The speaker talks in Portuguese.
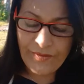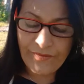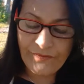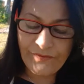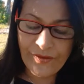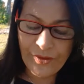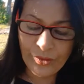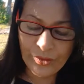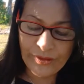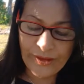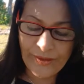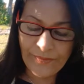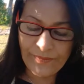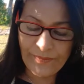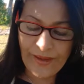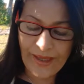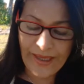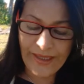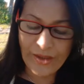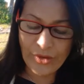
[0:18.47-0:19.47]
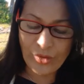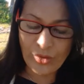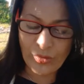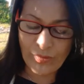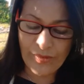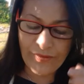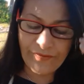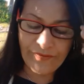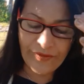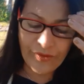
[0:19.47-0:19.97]
Viu também
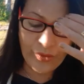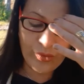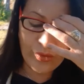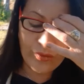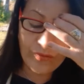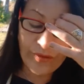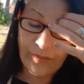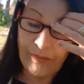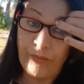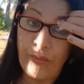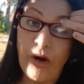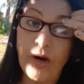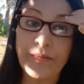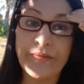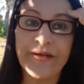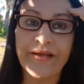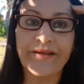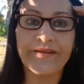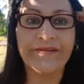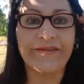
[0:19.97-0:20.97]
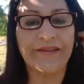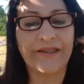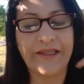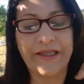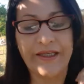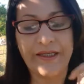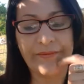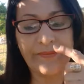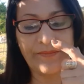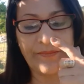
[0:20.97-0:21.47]
uma viúva
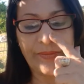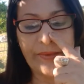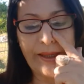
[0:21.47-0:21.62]
pobrezinha